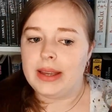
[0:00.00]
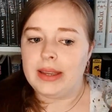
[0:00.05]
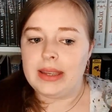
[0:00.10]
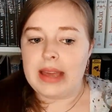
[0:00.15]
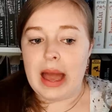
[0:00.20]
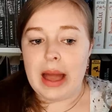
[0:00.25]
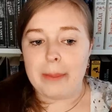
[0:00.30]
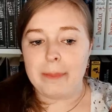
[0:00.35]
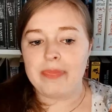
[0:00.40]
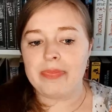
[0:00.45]

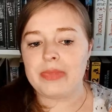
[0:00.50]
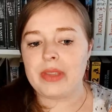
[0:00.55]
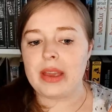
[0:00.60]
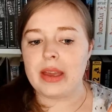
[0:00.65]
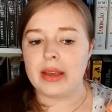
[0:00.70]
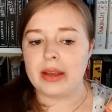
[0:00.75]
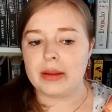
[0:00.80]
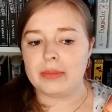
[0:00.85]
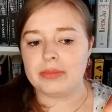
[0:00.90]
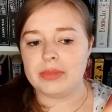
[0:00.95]
ja,
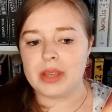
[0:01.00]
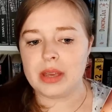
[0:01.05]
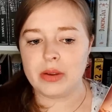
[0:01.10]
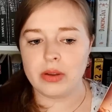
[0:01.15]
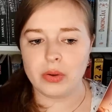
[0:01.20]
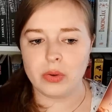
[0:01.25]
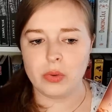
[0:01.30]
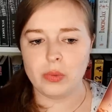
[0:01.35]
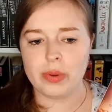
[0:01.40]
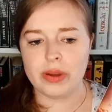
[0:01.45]
ähm,
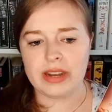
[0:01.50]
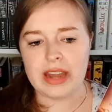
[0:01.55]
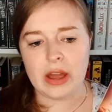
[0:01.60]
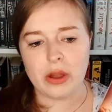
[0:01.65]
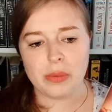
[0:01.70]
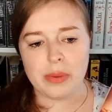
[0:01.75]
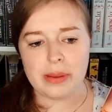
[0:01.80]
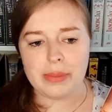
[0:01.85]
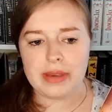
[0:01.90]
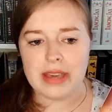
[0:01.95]
über,
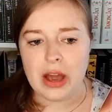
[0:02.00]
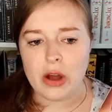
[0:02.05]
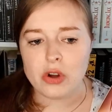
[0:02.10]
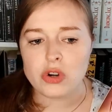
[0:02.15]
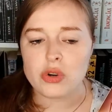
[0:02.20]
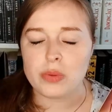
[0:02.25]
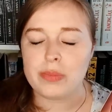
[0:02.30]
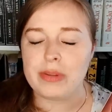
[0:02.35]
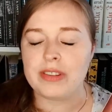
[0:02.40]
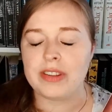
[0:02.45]
darüber habe ich auch
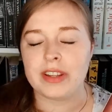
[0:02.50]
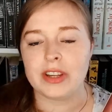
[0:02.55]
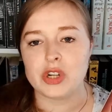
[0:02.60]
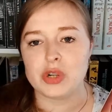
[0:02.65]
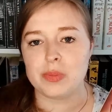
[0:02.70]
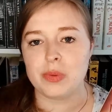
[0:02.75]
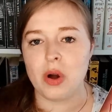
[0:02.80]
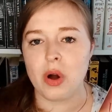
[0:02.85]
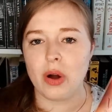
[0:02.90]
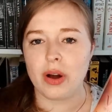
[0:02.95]
schon ein bisschen
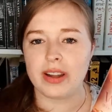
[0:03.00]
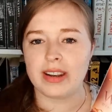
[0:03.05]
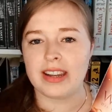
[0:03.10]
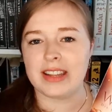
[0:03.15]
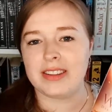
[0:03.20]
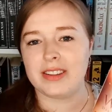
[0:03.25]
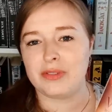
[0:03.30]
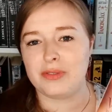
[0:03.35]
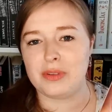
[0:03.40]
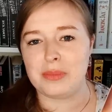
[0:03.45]
gesprochen,
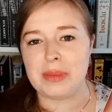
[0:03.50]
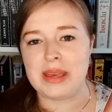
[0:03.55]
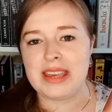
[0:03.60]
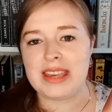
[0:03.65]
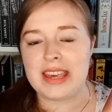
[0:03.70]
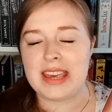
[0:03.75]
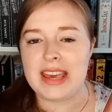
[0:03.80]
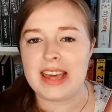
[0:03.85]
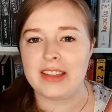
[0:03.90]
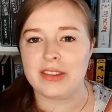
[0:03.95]
dass es für
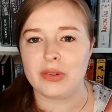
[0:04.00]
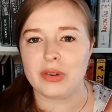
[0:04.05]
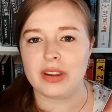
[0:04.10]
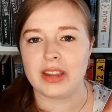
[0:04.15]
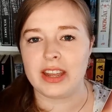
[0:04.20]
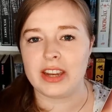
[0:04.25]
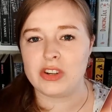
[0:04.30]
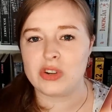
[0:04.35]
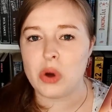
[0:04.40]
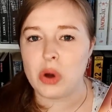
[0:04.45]
mich eher so
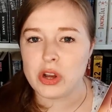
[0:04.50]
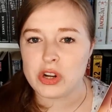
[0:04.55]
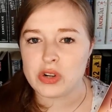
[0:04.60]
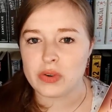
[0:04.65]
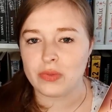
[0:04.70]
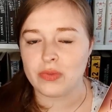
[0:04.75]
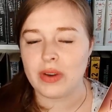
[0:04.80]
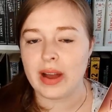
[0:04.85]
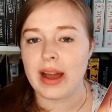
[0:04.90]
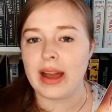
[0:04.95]
eine
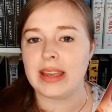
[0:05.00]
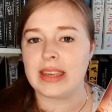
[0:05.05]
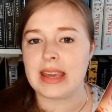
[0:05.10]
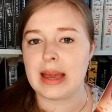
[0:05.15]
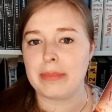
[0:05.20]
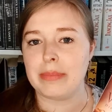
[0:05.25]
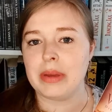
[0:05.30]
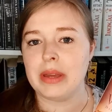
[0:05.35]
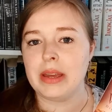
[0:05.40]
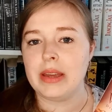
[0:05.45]
Enttäuschung war. Ich
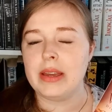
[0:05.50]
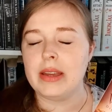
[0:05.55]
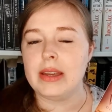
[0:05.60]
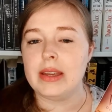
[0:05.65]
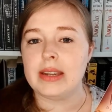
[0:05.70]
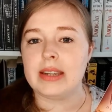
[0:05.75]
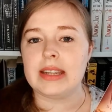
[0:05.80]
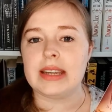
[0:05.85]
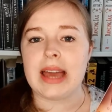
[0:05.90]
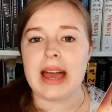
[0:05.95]
habe
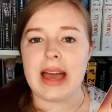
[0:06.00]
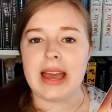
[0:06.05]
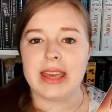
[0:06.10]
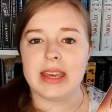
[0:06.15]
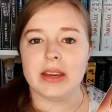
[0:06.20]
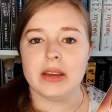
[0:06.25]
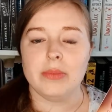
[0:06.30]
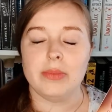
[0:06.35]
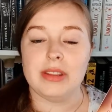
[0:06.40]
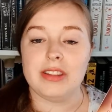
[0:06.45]
die
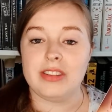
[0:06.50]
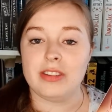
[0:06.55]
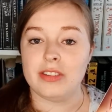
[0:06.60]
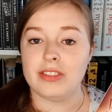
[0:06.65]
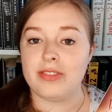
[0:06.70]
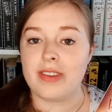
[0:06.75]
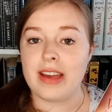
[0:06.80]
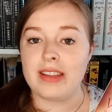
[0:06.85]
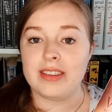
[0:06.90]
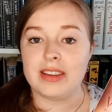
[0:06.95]
Reihe
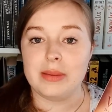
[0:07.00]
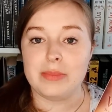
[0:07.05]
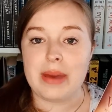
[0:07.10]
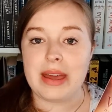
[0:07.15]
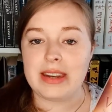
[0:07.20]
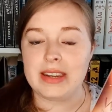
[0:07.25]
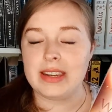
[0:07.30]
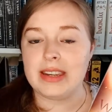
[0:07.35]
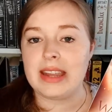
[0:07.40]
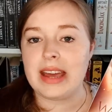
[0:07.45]
bzw. die
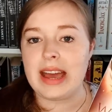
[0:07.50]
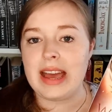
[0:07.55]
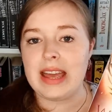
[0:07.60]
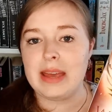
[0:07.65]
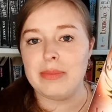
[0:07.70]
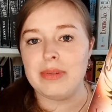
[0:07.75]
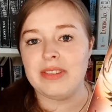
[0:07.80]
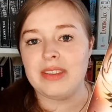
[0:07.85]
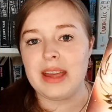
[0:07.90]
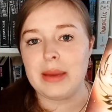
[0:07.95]
Bände der
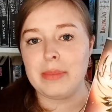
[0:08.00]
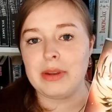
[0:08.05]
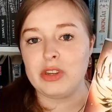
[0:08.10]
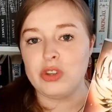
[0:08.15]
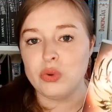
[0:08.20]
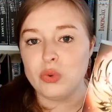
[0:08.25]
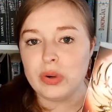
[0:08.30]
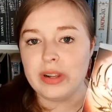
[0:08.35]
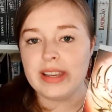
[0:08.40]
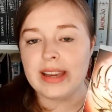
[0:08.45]
Reihe bisher
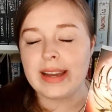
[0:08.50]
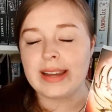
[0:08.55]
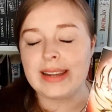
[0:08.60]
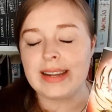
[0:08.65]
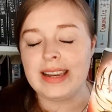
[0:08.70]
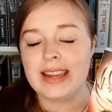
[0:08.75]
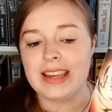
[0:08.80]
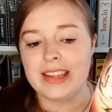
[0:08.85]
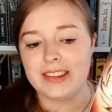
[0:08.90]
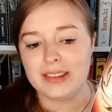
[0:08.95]
mit Julia
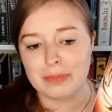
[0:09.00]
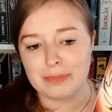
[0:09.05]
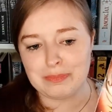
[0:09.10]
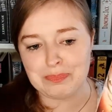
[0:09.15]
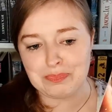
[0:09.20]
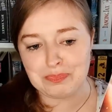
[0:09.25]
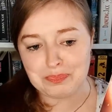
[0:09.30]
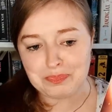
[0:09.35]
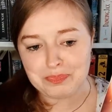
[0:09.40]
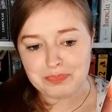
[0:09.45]
gelesen